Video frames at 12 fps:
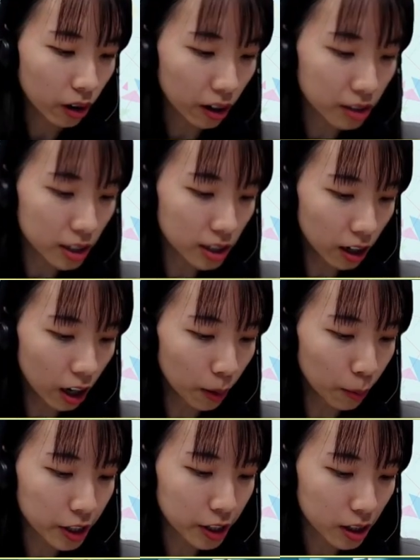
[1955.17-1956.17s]
学生さんから
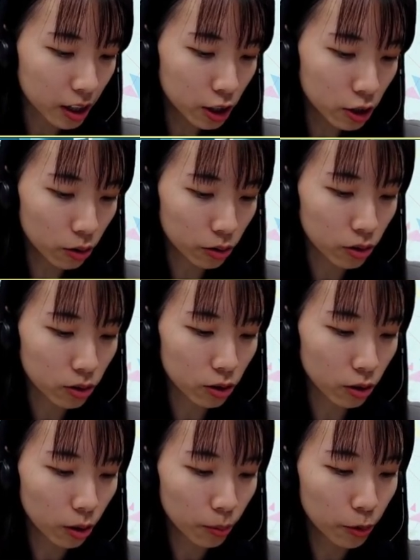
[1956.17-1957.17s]
もですね、25卒
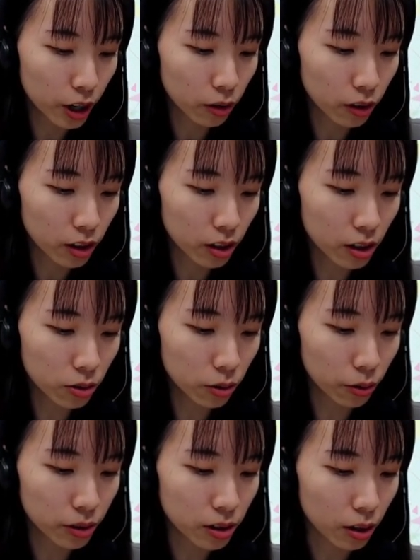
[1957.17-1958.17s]
の向けのインターン情
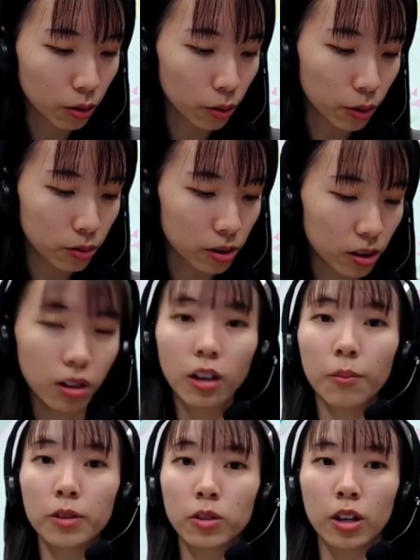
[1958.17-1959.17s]
報についてご教示いただ
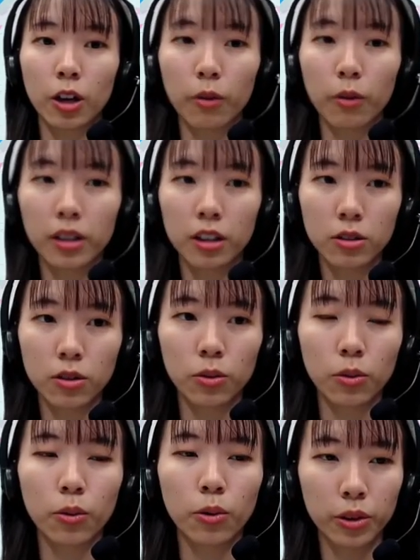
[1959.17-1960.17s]
けますと幸いですという
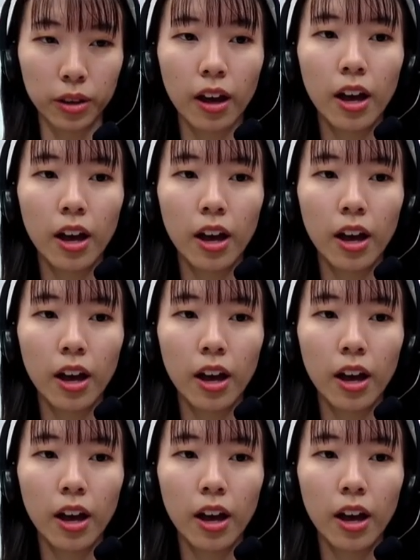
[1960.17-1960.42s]
ところで、